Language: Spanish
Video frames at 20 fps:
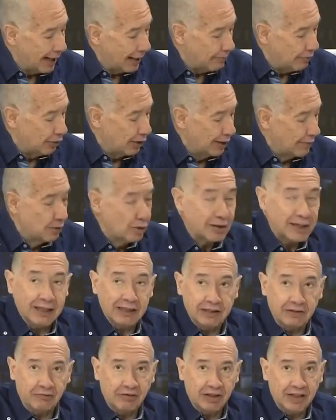¿La podemos
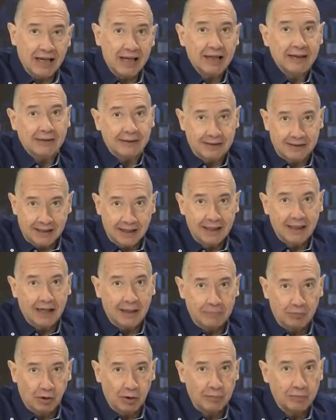ratificar? Sí,
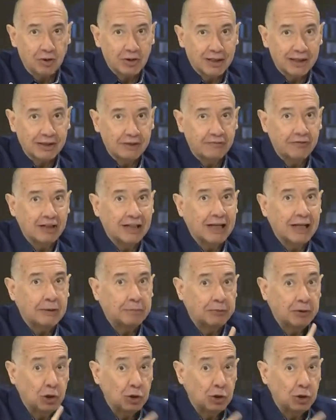la podemos ratificar,